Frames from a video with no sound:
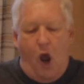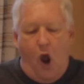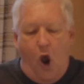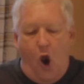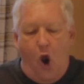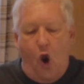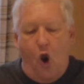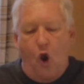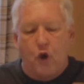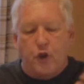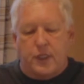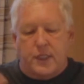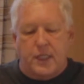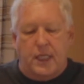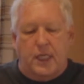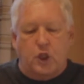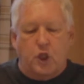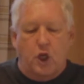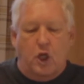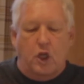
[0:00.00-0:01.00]
Un de
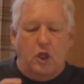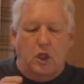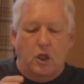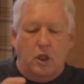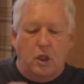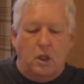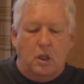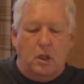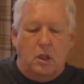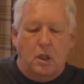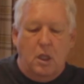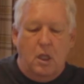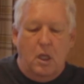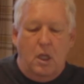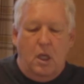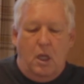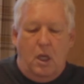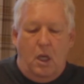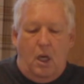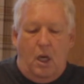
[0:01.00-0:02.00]
ces jeunes-là
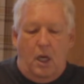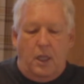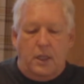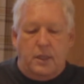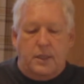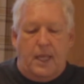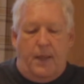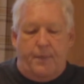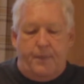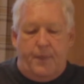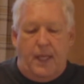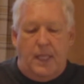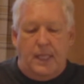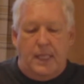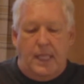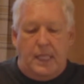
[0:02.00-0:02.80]
euh, s'appelle